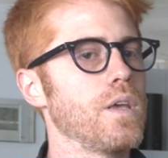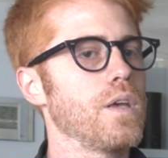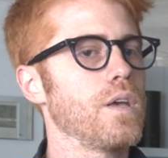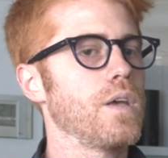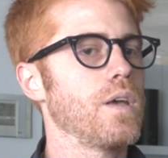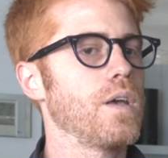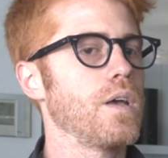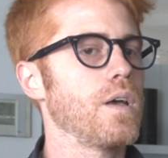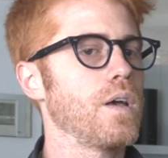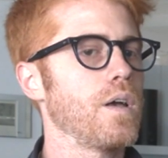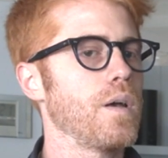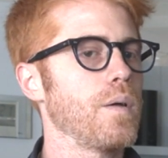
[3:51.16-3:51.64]
eh,
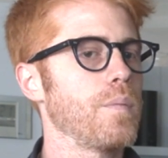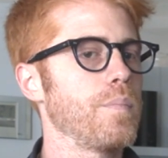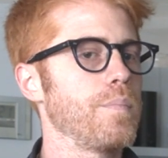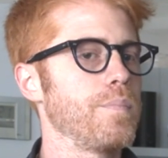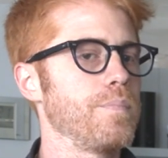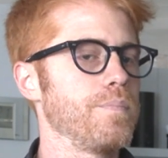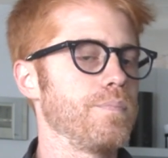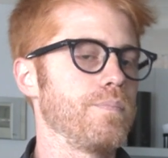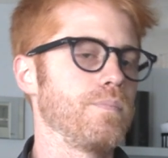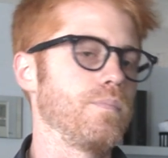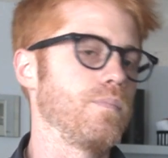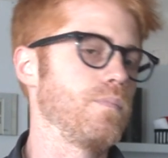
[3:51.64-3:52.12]

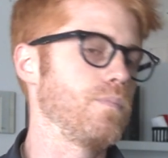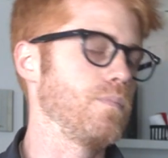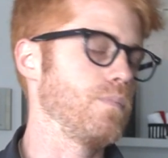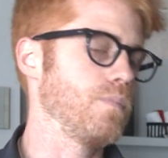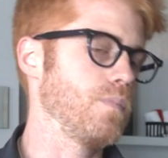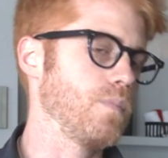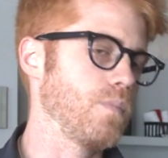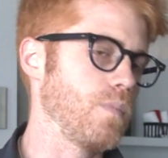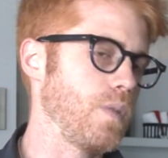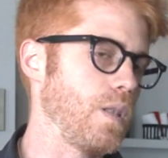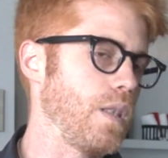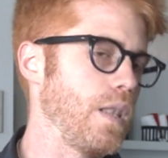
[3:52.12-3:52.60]

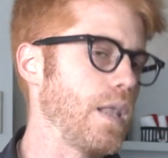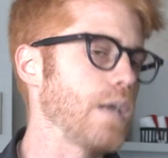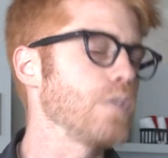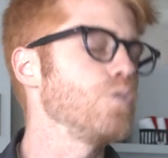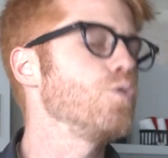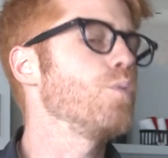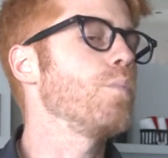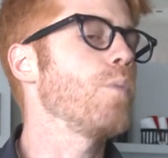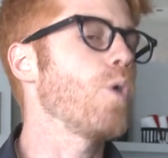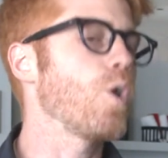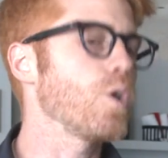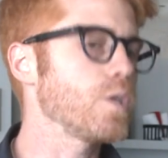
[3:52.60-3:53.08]
la
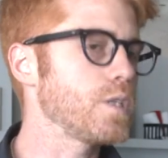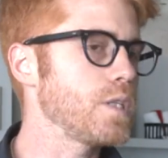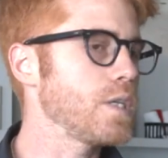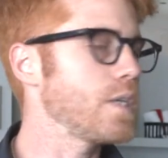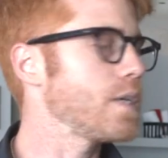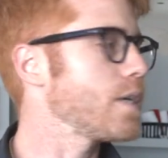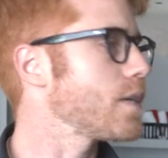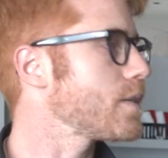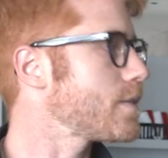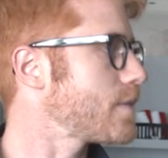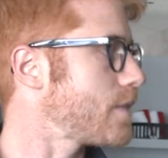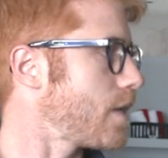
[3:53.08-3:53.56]

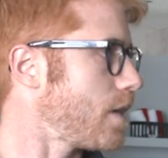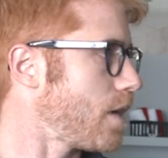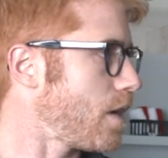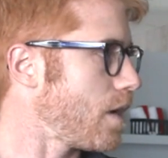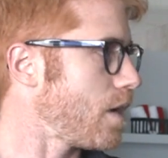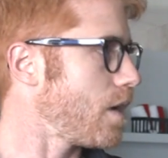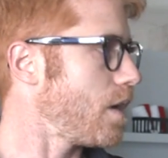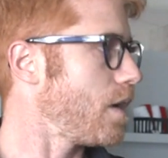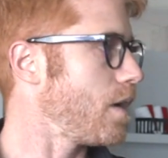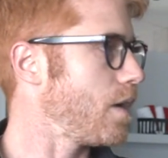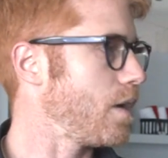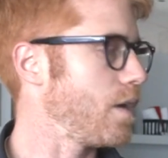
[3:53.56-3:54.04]
domotica
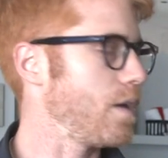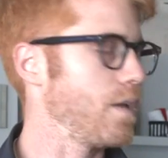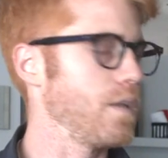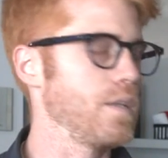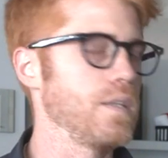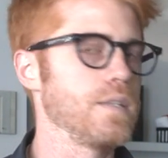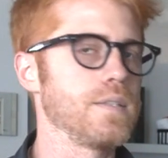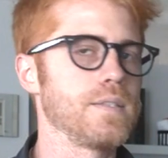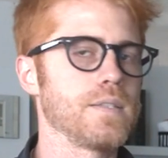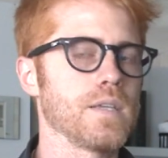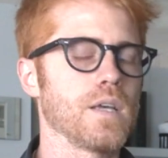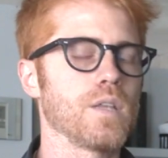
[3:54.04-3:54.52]
sta eh,
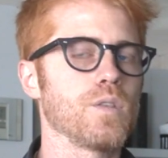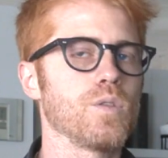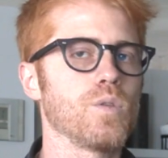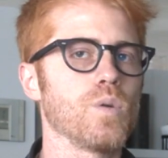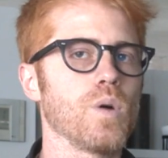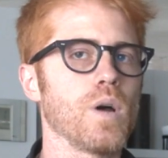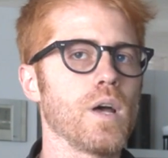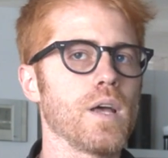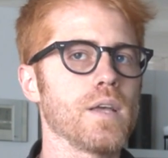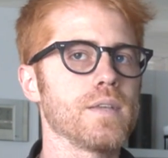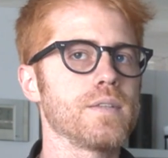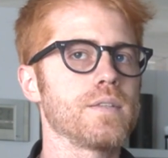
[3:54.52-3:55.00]

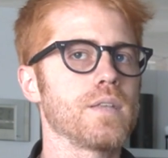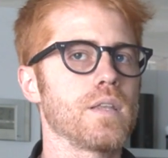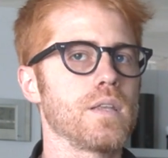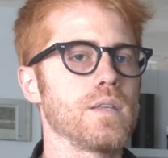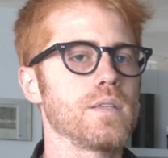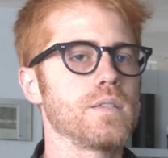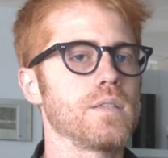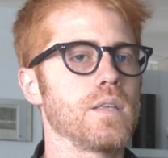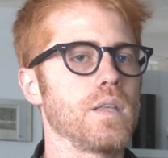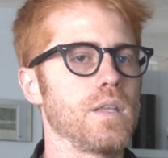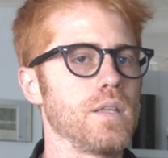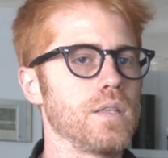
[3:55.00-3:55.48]
iniziando a essere
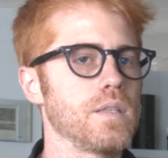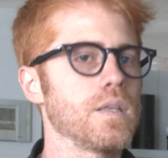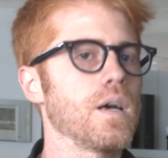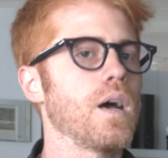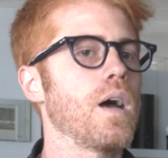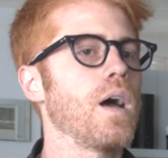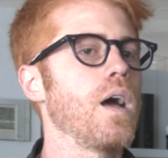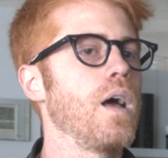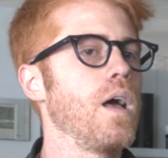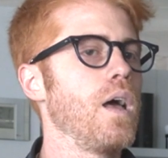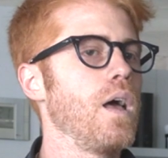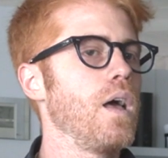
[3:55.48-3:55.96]

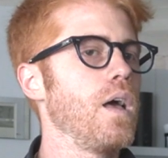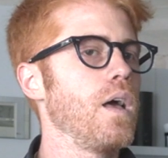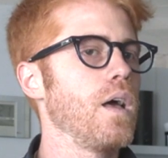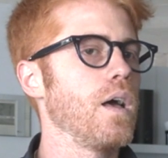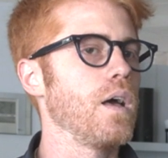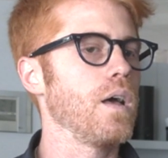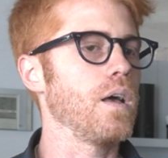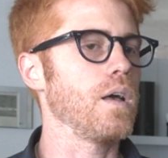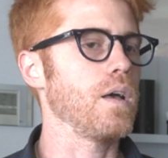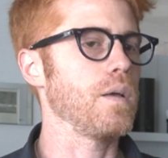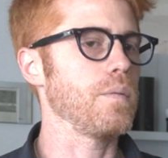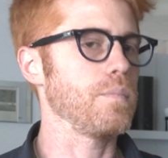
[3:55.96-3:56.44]
inserita
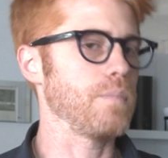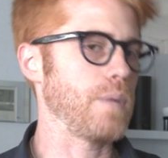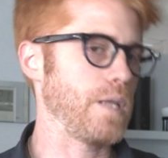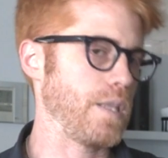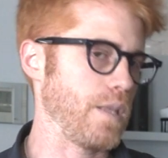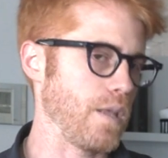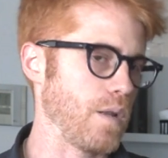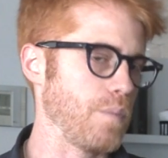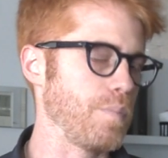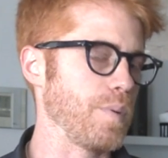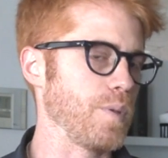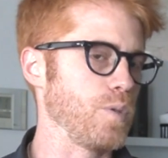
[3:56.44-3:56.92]
eh, in
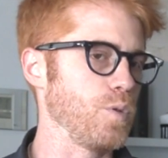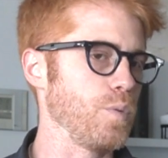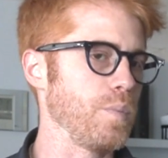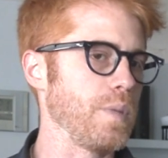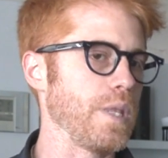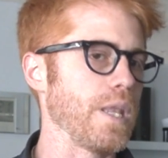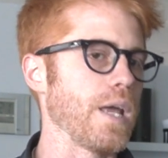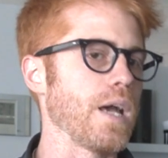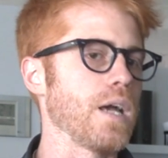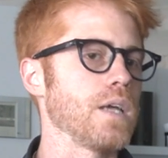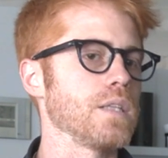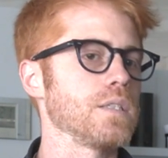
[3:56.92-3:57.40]
maniera
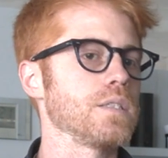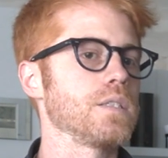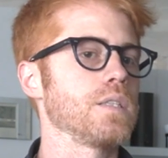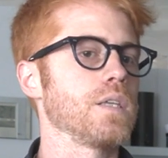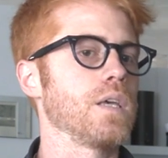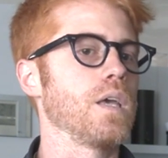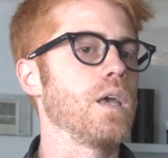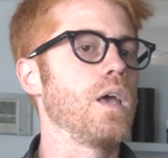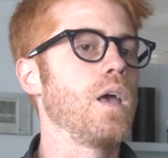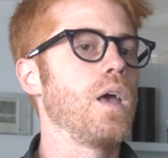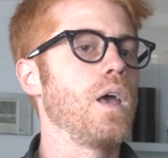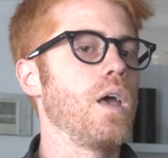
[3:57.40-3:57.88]

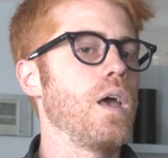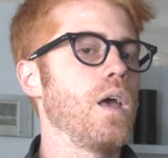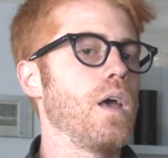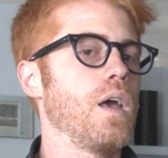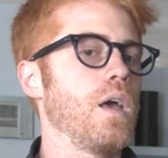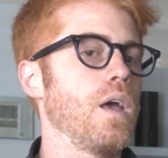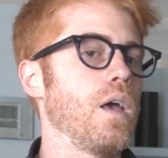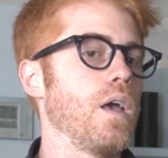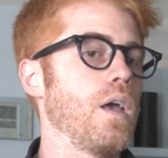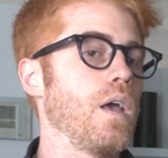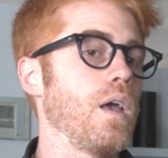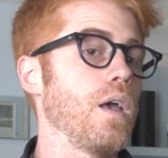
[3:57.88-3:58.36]
predominante.
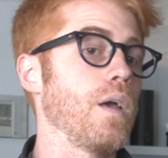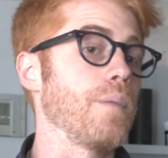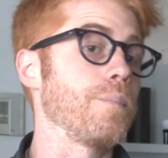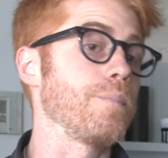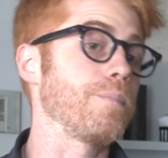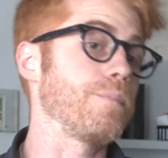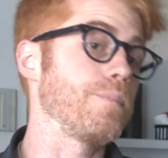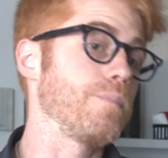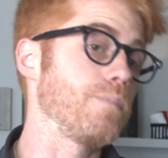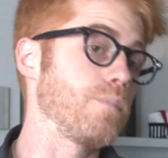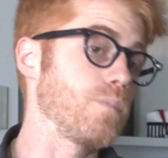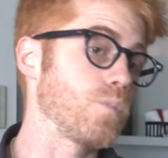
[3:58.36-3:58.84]
Eh,
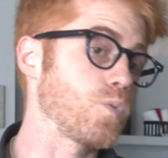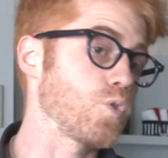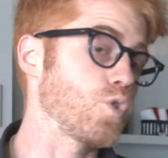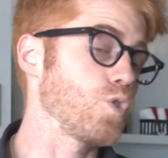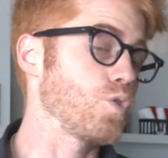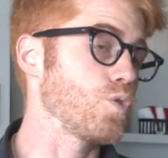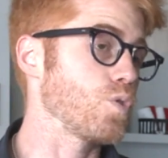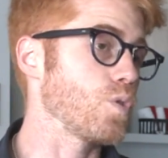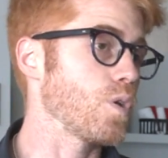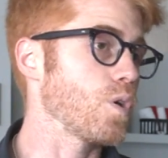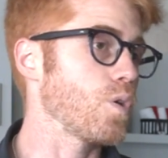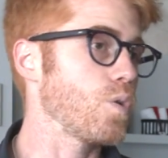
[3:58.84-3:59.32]

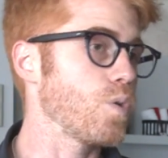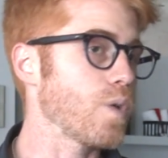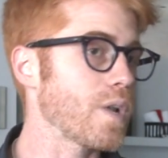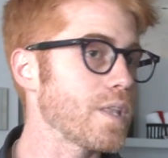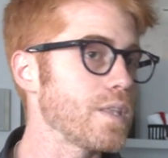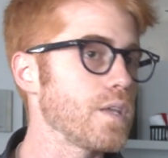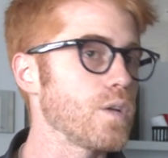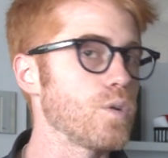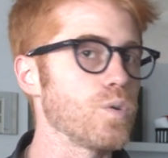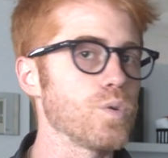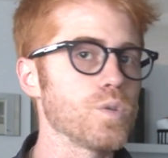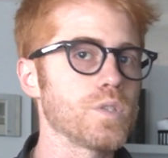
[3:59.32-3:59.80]
ci sono ancora
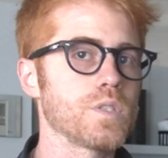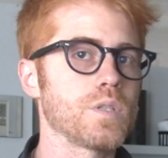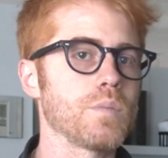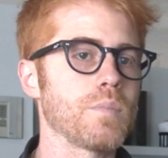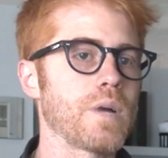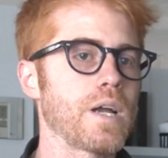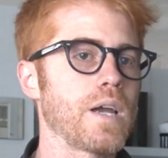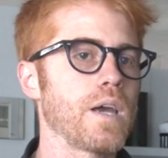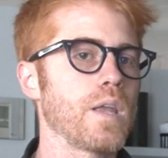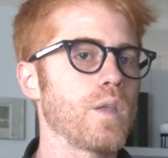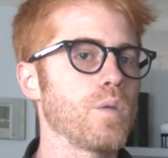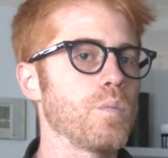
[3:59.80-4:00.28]
dei costi
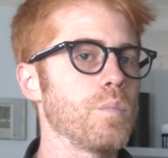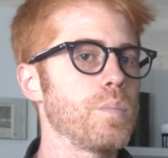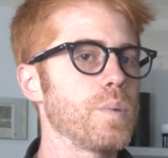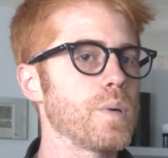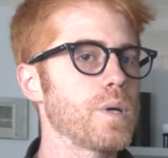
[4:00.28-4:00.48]
magari un